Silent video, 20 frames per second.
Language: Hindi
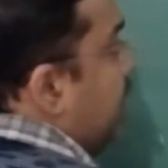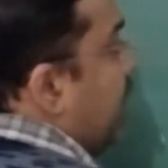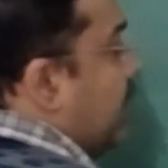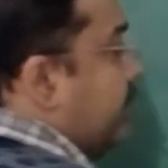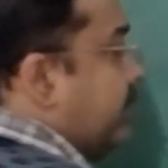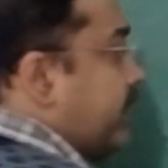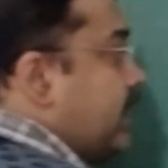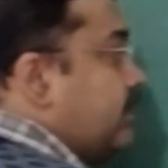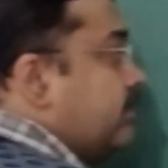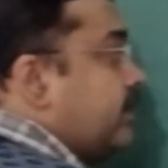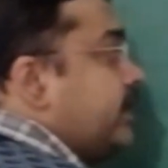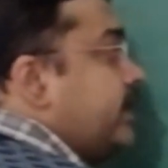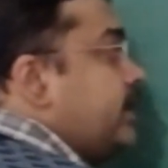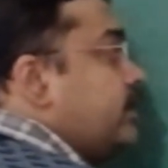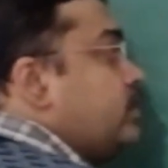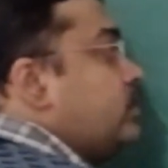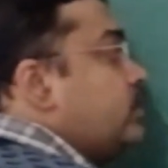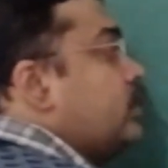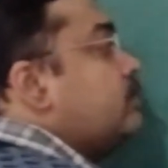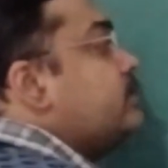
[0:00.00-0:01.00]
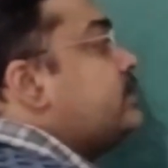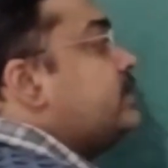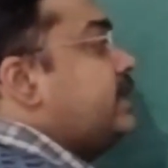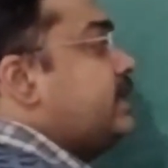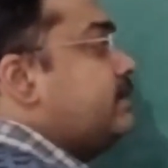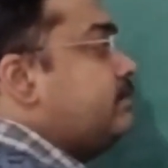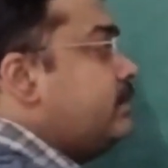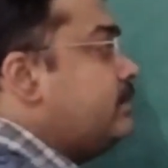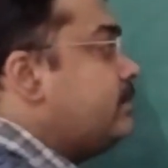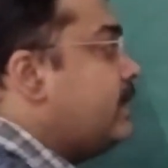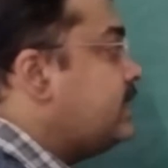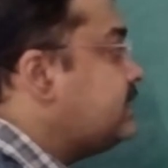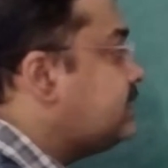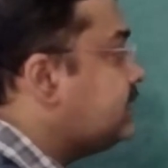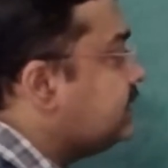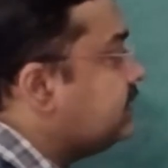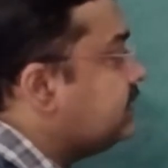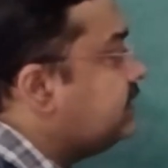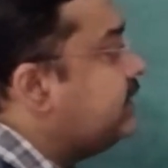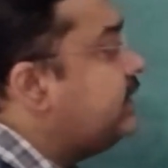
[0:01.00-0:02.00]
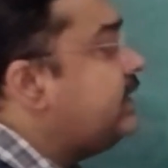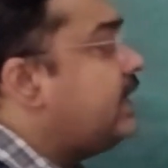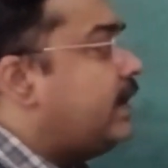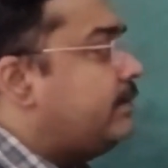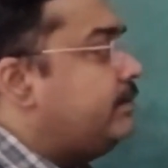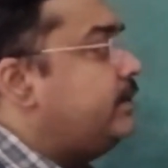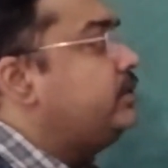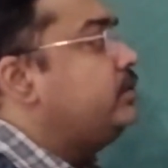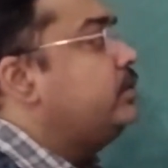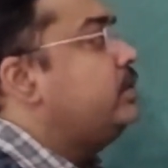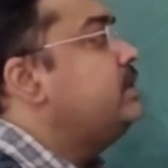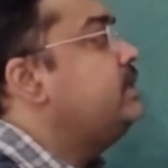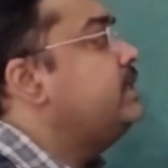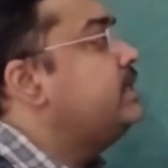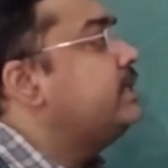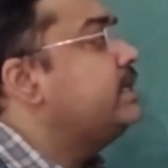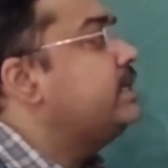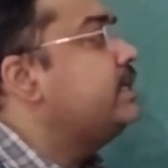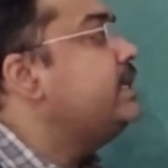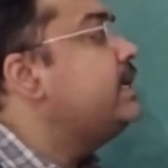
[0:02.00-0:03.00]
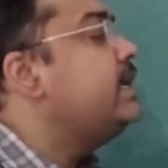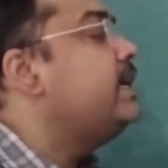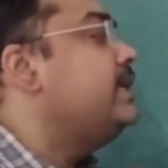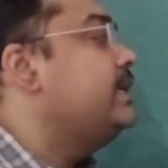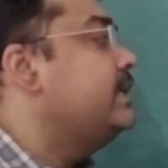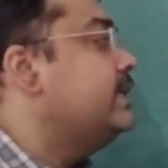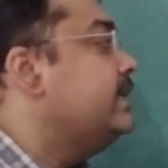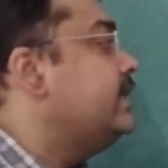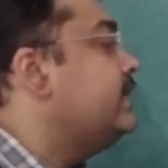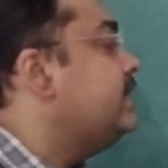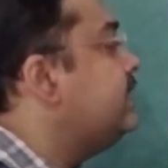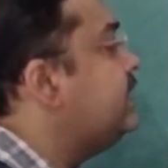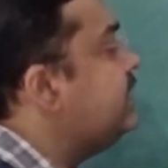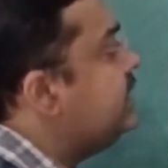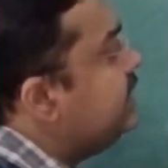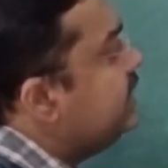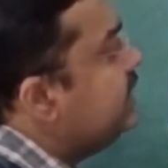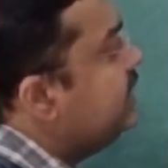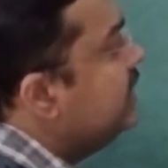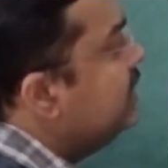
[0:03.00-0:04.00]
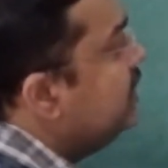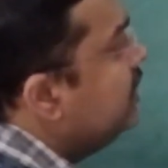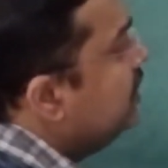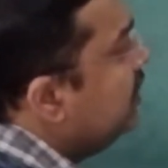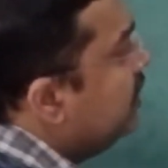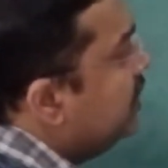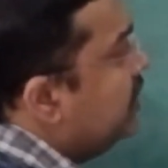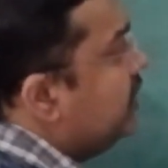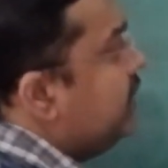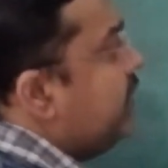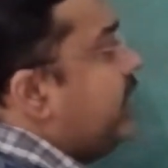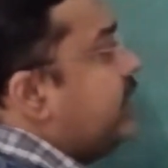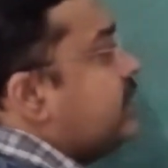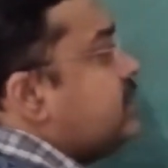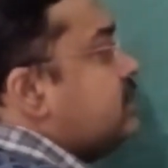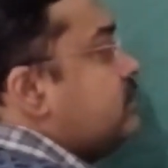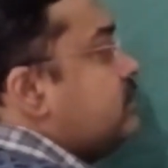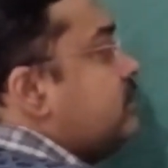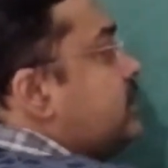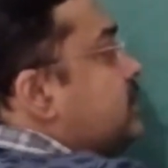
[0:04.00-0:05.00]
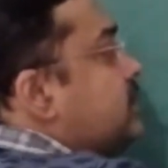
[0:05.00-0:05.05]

अब ए वन ए टू हम सेम भी मान सकते हैं अभी थोड़ी देर के लिए अलग अलग ले लें और एस वन